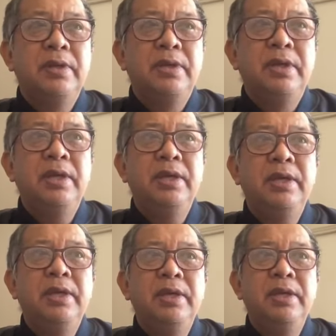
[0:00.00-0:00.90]

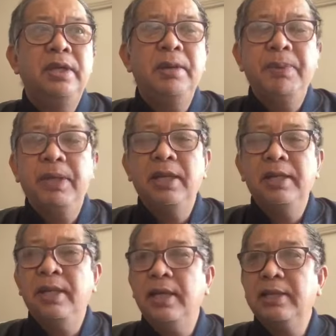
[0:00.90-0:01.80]
eh,
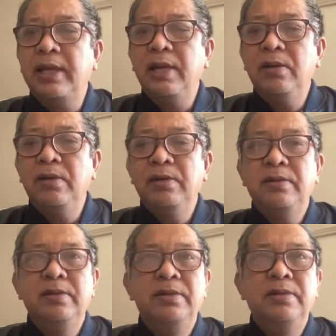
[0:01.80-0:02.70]
nakapaghanda ang tao.
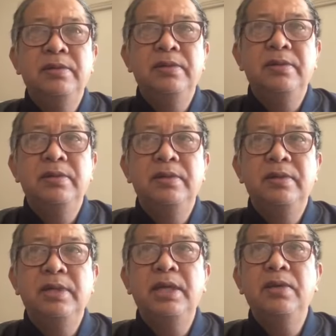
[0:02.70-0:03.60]

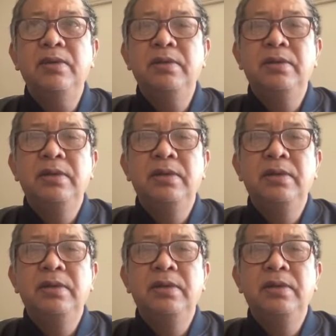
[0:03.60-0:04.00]
Ngayon,